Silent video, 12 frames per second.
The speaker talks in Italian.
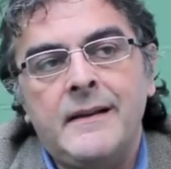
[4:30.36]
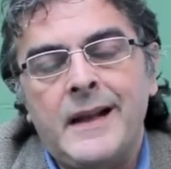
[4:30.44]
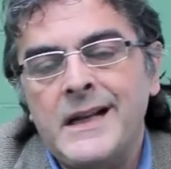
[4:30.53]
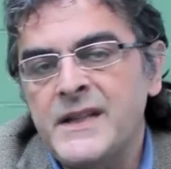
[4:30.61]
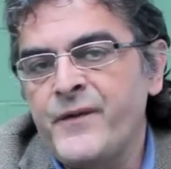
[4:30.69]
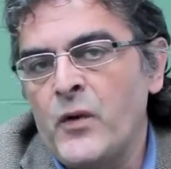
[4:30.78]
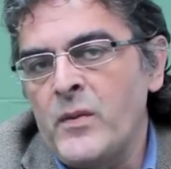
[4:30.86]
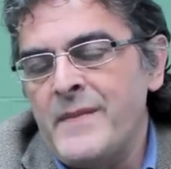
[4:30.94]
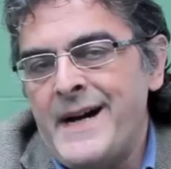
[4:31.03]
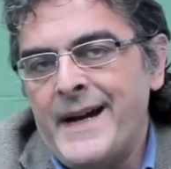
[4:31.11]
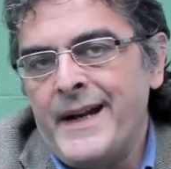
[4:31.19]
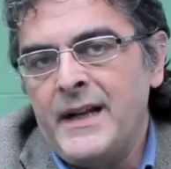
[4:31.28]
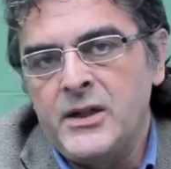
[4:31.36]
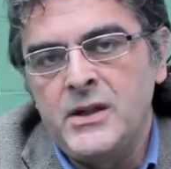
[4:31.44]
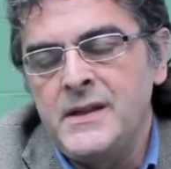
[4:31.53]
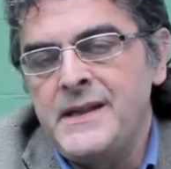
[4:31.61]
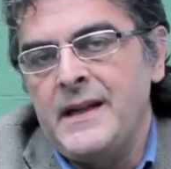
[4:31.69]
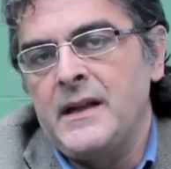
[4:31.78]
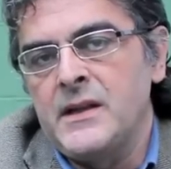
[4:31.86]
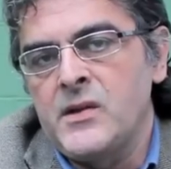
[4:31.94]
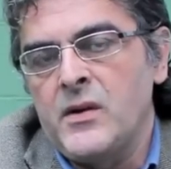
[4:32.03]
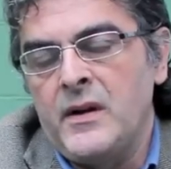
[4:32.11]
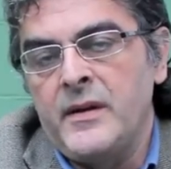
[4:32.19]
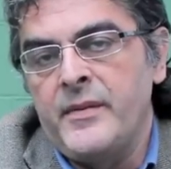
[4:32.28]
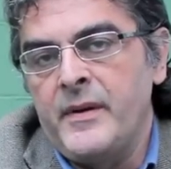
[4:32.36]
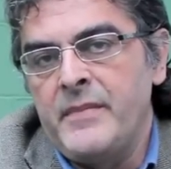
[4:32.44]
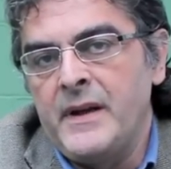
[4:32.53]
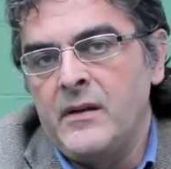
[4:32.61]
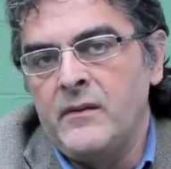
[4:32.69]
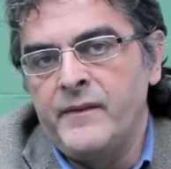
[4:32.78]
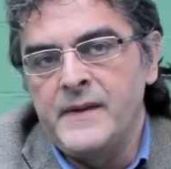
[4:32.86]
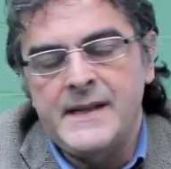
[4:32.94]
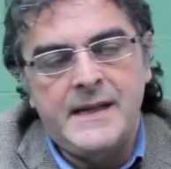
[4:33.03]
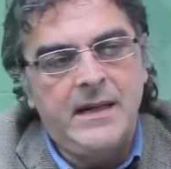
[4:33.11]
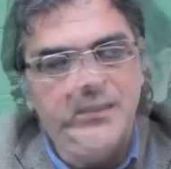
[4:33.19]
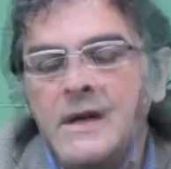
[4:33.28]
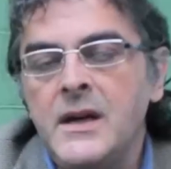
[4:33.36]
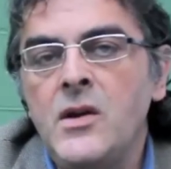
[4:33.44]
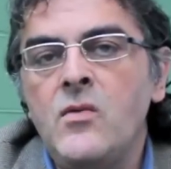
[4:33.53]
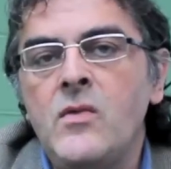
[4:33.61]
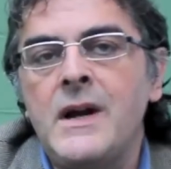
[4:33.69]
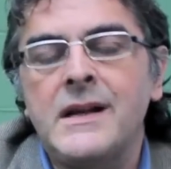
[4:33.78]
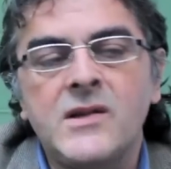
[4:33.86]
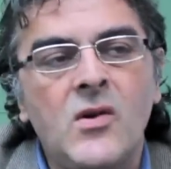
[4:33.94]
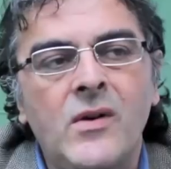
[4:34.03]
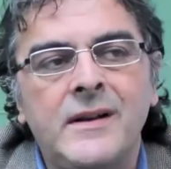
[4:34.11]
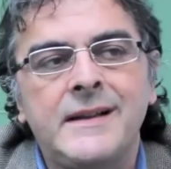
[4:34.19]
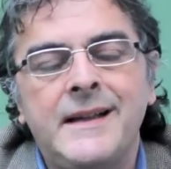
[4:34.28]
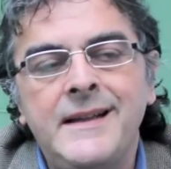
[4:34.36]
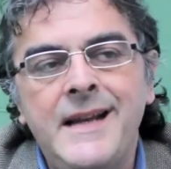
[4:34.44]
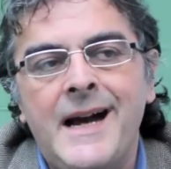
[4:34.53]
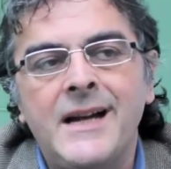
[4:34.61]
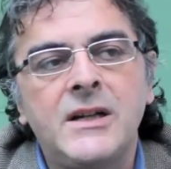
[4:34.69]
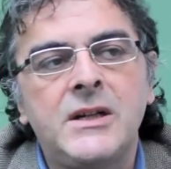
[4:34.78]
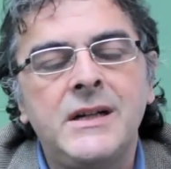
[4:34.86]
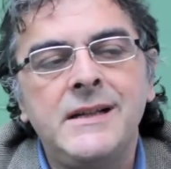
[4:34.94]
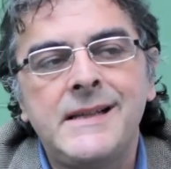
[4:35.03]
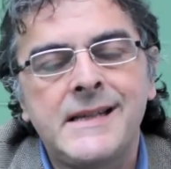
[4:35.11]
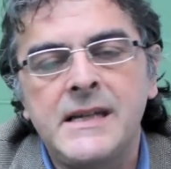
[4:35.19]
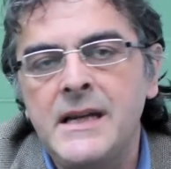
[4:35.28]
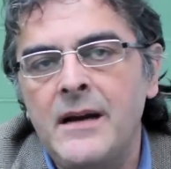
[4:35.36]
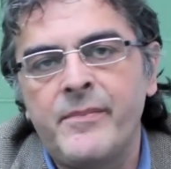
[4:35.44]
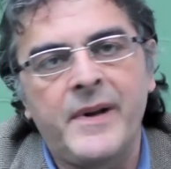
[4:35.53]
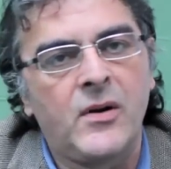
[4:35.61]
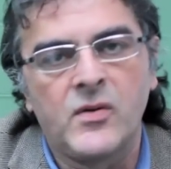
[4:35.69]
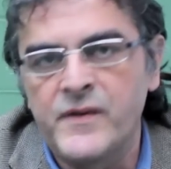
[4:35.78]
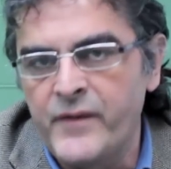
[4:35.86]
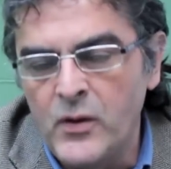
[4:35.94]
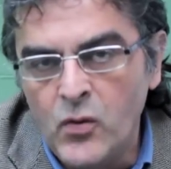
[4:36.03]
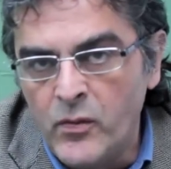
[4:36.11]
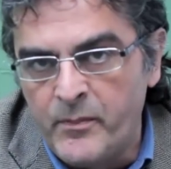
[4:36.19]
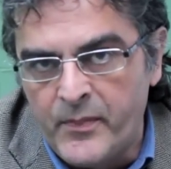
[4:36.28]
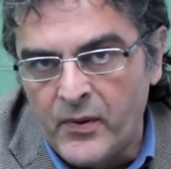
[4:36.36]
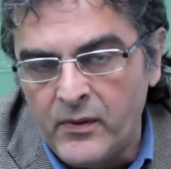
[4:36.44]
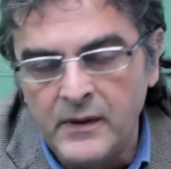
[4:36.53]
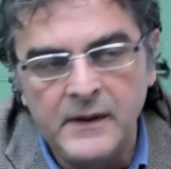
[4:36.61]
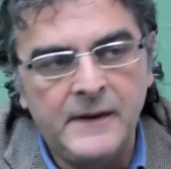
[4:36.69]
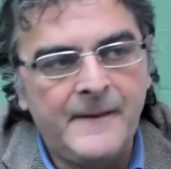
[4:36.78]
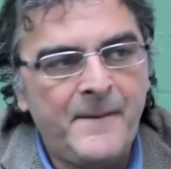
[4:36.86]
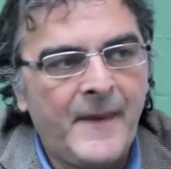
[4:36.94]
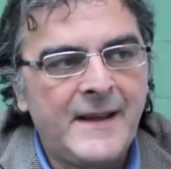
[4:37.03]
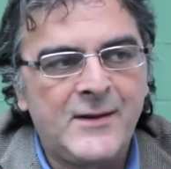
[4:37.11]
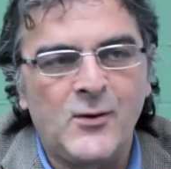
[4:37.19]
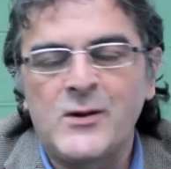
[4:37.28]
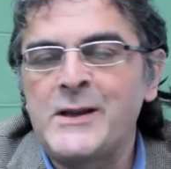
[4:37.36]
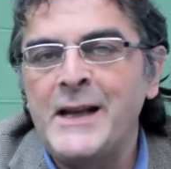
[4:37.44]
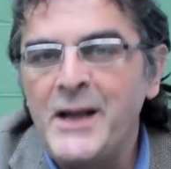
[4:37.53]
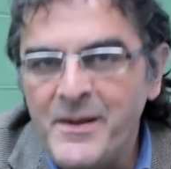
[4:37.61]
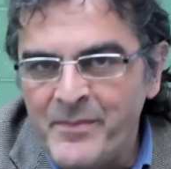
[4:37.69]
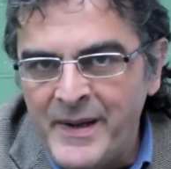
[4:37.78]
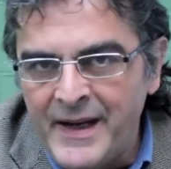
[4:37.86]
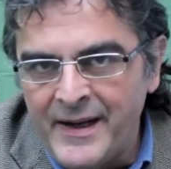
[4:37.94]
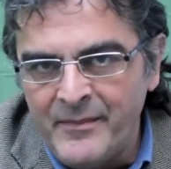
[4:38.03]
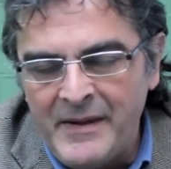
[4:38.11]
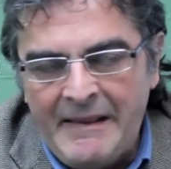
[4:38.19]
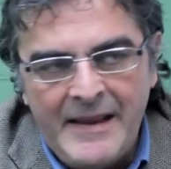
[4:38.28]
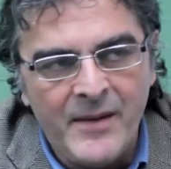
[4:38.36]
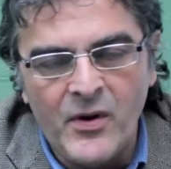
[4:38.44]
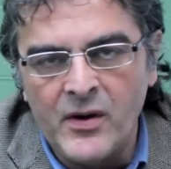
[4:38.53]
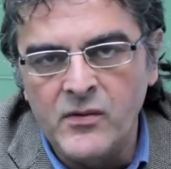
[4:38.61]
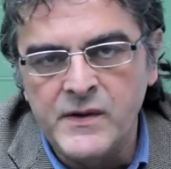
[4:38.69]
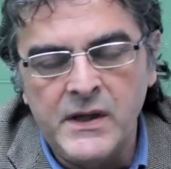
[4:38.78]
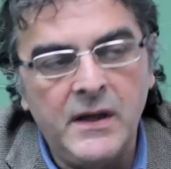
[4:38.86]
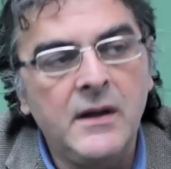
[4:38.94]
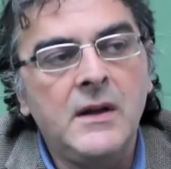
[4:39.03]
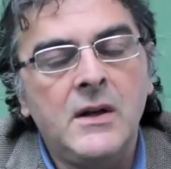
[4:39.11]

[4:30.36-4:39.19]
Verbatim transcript: trasformare l'Agenzia Nazionale per i Beni Confiscati in una sorta di agenzia per lo sviluppo sostenibile, mettiamola così,